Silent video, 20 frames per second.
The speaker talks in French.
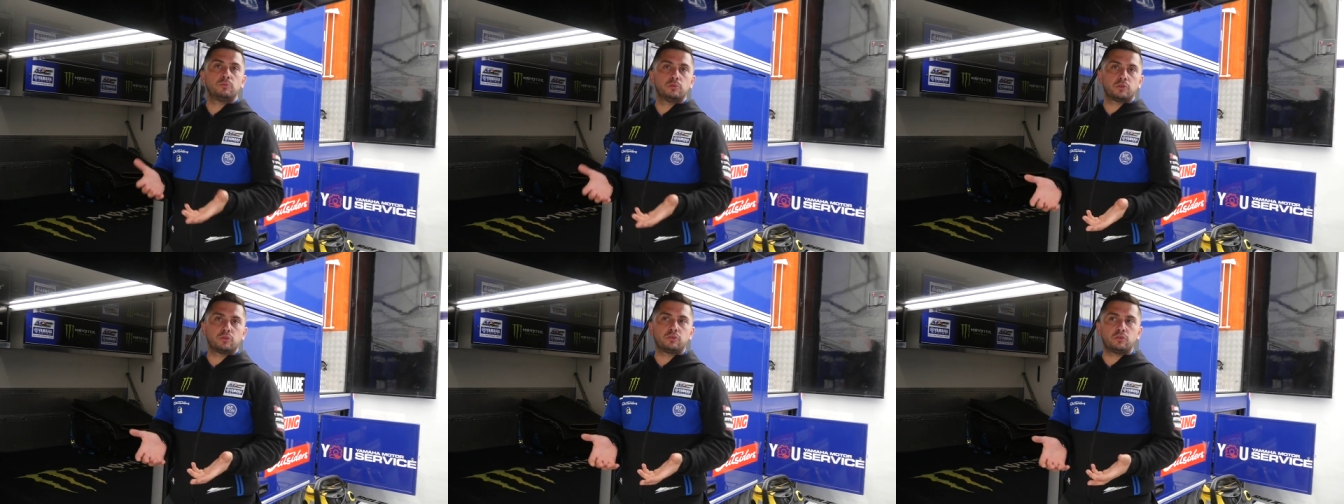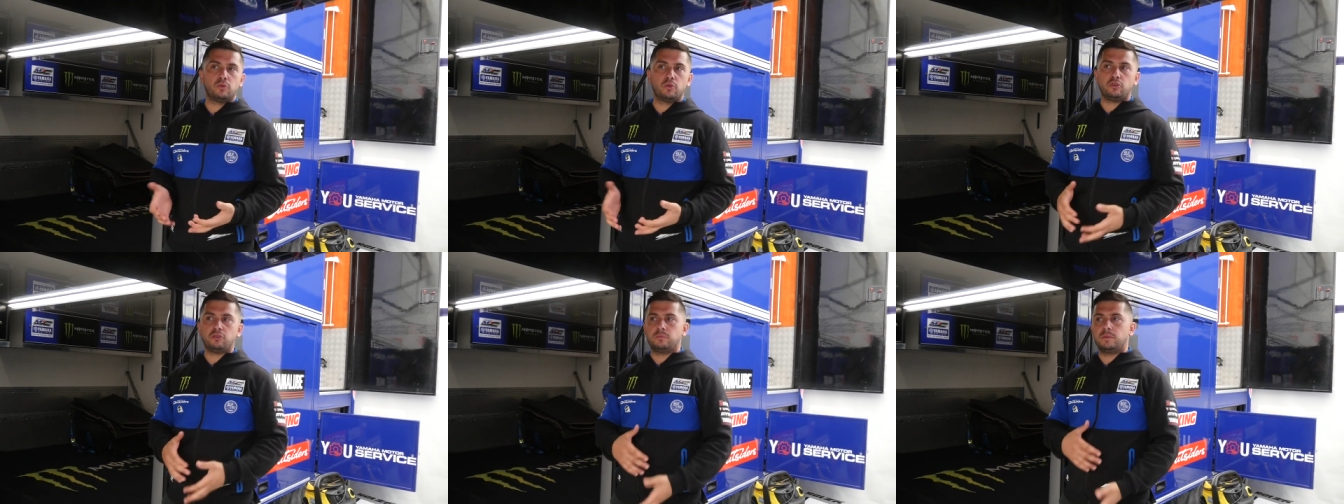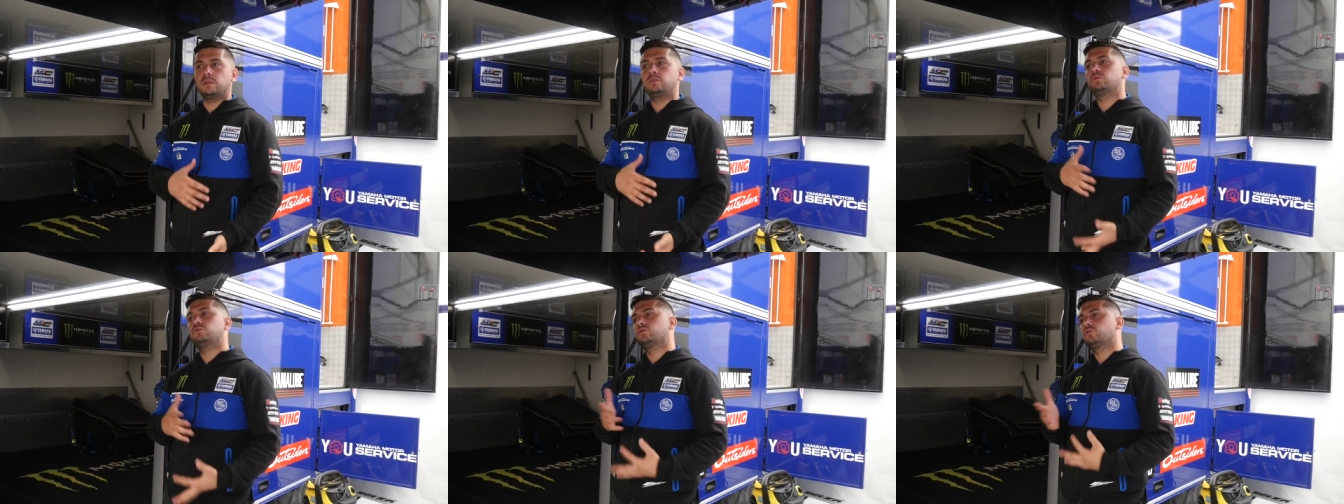motos de course,
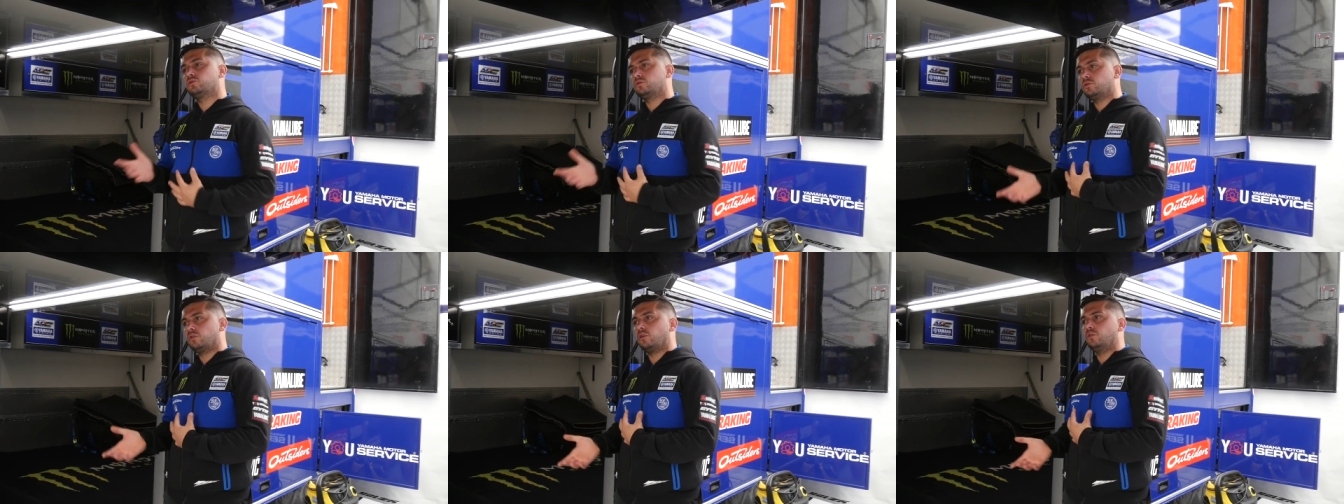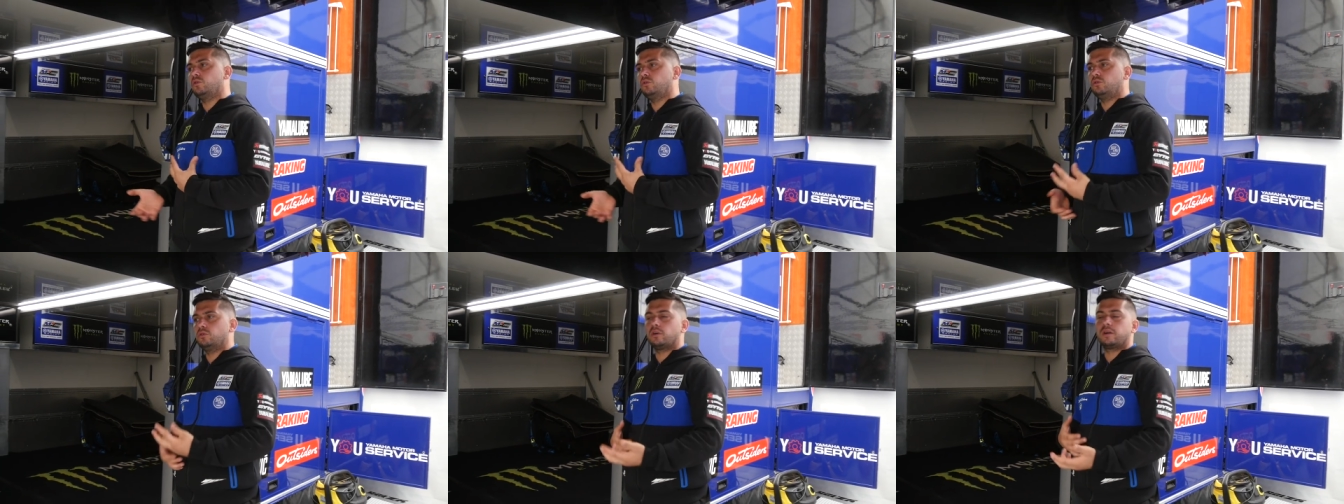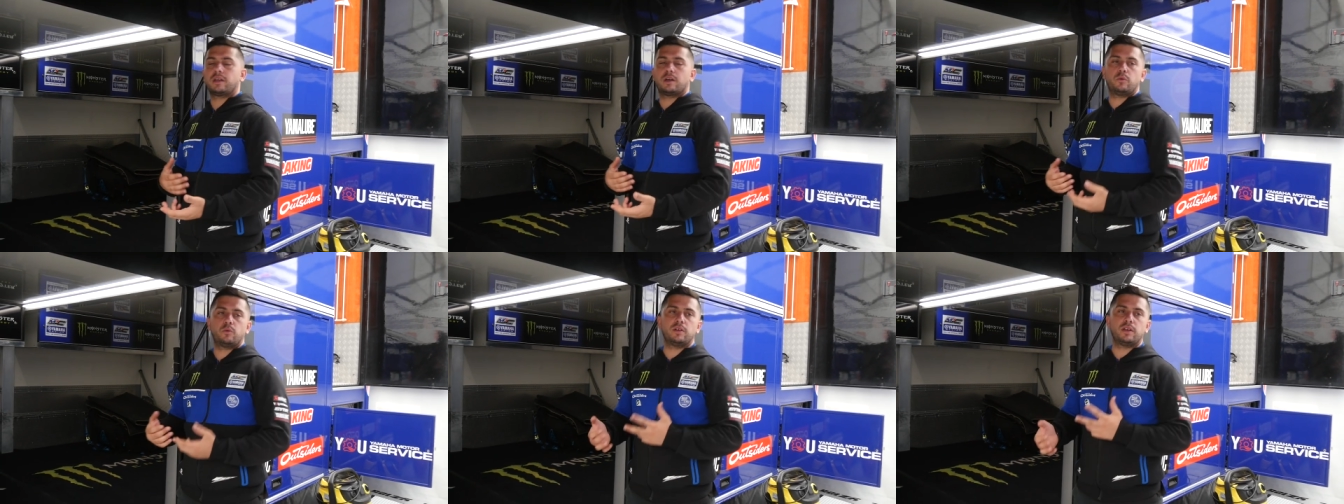mais toujours une au
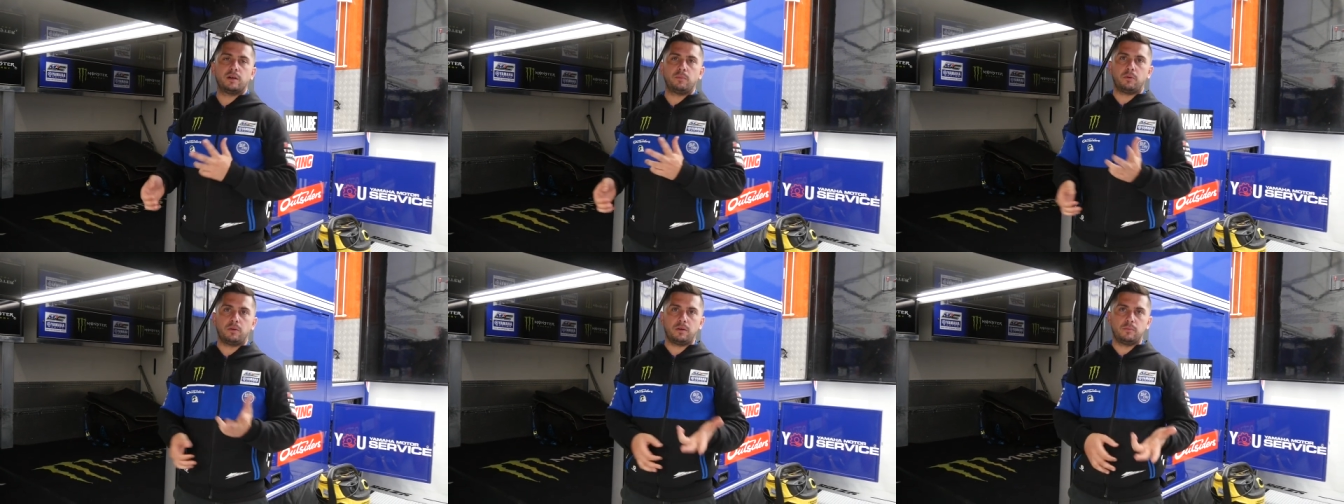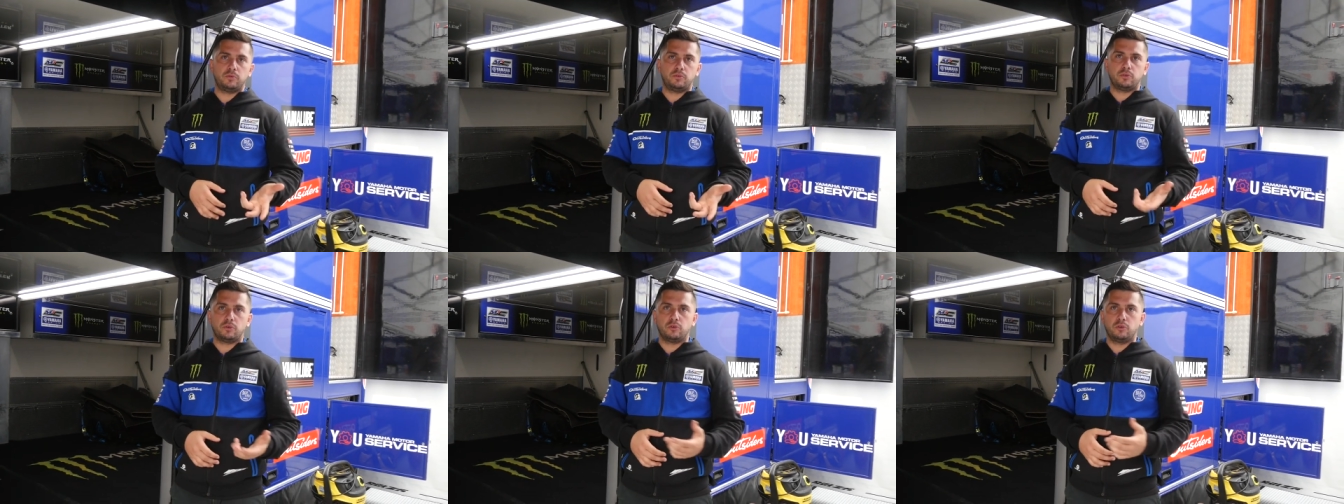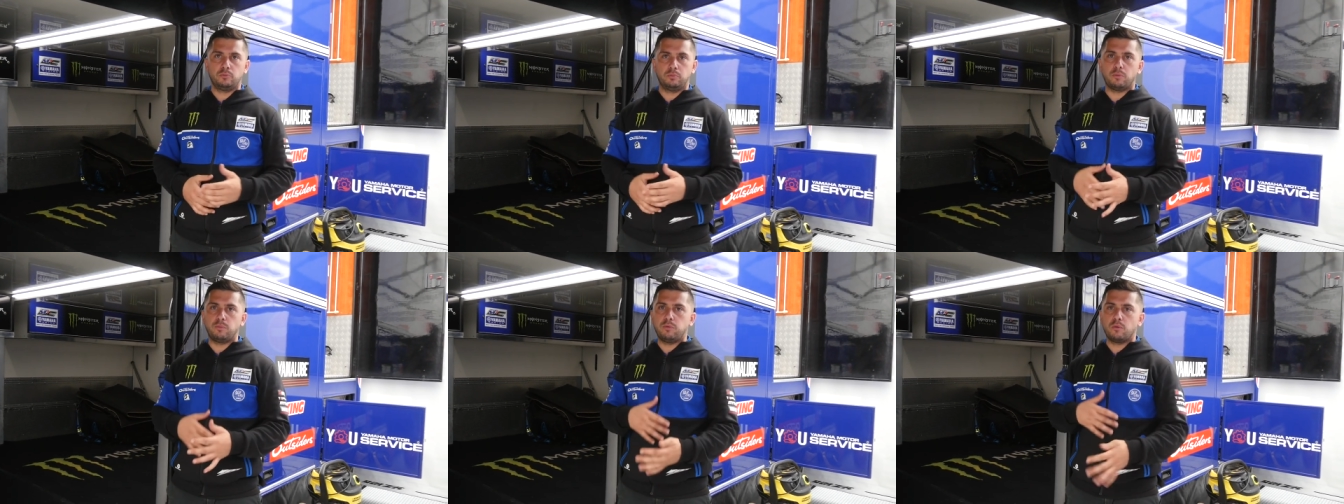cas où il y a un problème sur
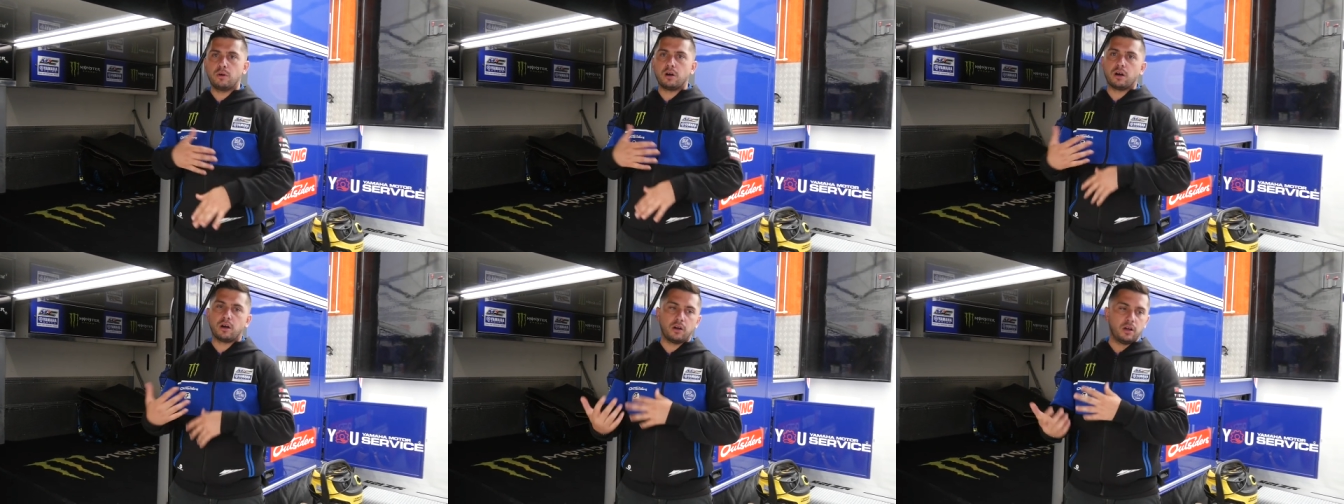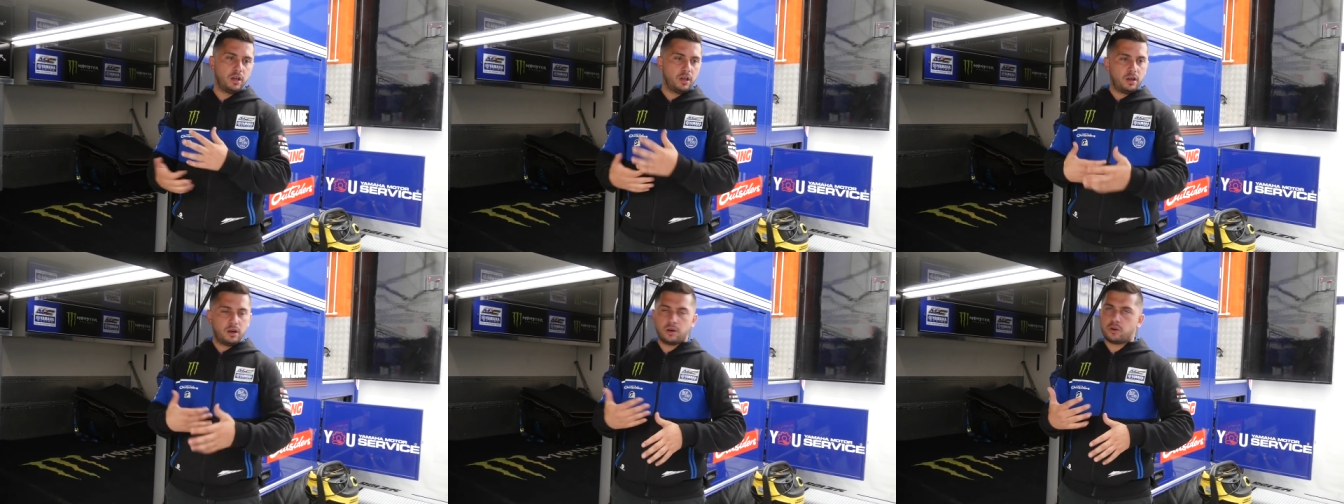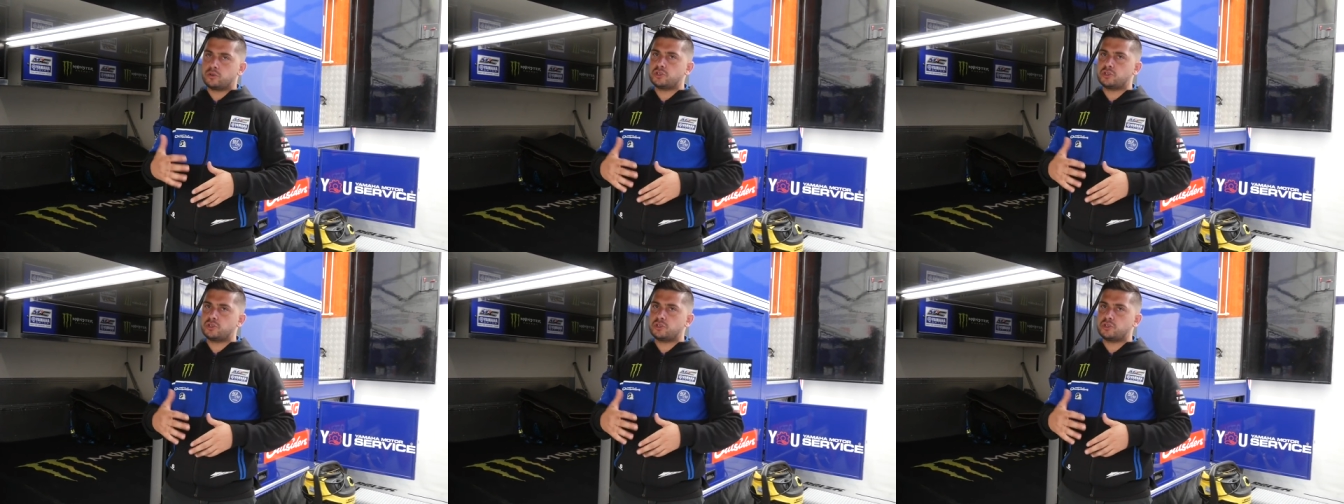l'autre pour pouvoir mhm.